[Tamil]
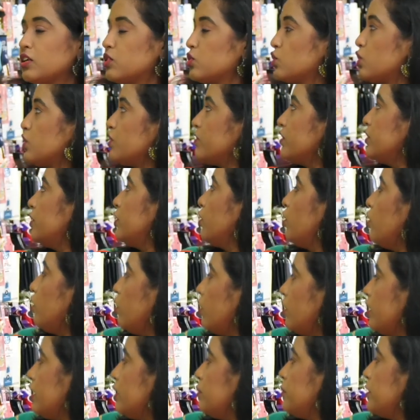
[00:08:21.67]
ஸோ இது வந்து
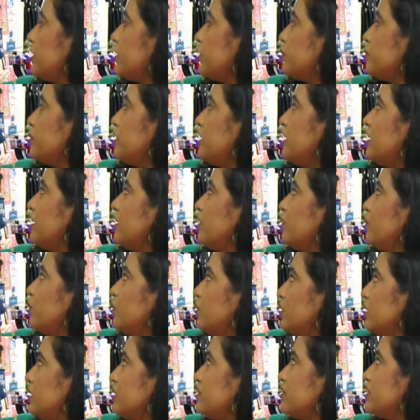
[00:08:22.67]
ஆயில் மட்டும் இல்லை
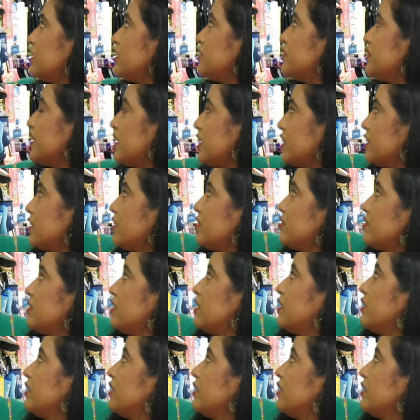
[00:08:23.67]
உங்களுக்கு வந்து வேறு ஏதாவது